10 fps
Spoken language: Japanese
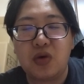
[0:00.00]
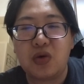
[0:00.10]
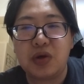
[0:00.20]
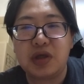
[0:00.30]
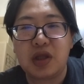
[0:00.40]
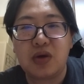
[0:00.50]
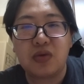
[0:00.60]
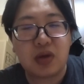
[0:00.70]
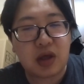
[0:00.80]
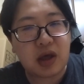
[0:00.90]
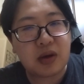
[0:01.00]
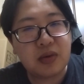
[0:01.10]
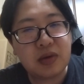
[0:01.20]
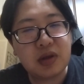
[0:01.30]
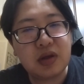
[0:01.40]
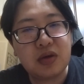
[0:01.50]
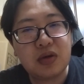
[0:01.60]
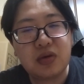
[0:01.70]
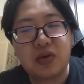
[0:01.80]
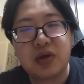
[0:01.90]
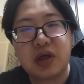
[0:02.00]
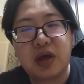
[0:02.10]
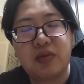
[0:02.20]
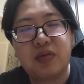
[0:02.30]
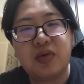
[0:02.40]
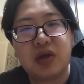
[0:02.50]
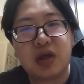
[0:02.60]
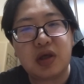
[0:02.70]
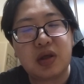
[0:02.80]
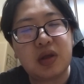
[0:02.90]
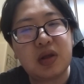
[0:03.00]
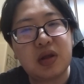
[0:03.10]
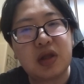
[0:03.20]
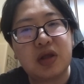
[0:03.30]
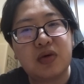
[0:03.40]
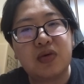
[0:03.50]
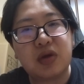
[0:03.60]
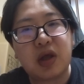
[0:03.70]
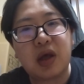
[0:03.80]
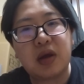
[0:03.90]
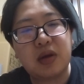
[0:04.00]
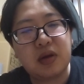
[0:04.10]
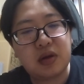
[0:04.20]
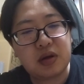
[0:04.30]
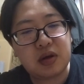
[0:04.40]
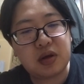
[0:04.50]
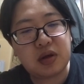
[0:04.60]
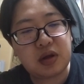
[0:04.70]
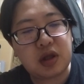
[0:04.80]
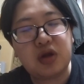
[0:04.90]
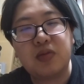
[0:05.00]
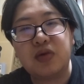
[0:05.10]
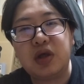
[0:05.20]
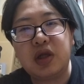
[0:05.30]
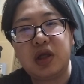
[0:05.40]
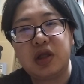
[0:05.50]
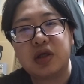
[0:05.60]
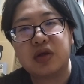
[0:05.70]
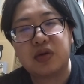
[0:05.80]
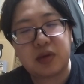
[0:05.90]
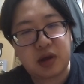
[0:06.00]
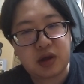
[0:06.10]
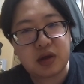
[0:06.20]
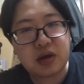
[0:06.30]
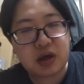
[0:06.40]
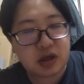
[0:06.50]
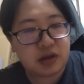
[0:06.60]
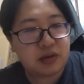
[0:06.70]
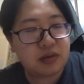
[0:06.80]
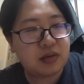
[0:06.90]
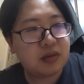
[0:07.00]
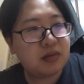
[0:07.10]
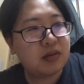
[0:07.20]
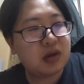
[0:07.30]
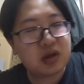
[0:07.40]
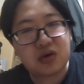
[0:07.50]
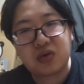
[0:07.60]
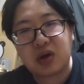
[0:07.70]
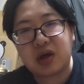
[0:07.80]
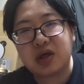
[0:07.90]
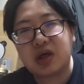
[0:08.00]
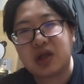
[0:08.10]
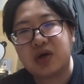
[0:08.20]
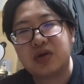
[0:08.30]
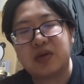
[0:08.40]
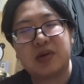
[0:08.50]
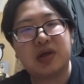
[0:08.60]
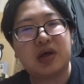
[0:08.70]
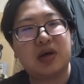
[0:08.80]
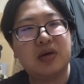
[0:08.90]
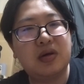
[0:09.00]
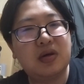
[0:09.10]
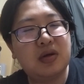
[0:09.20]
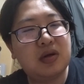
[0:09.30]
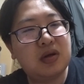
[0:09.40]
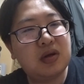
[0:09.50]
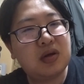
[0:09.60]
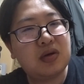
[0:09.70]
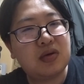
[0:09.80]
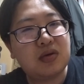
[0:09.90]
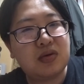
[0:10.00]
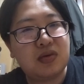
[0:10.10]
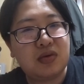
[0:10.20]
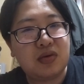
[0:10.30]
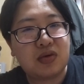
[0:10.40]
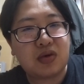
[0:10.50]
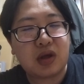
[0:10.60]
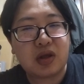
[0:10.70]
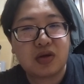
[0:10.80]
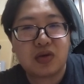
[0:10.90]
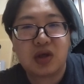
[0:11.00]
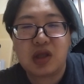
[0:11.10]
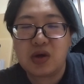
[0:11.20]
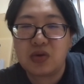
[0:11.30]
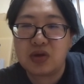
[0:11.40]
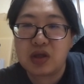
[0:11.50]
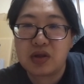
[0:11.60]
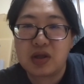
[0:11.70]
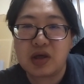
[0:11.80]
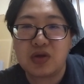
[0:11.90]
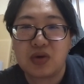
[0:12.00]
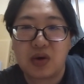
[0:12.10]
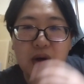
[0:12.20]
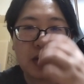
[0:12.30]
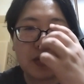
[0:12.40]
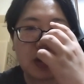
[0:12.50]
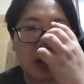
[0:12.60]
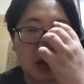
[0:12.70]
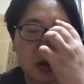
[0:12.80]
もう超えちゃってるので、そこじゃない部分になってくるんで、なんとも言えないんですけどね。はい。ちょっと話が長くなりました。うーんとね、ちょっと言いたいこと伝わったかどうかわかりません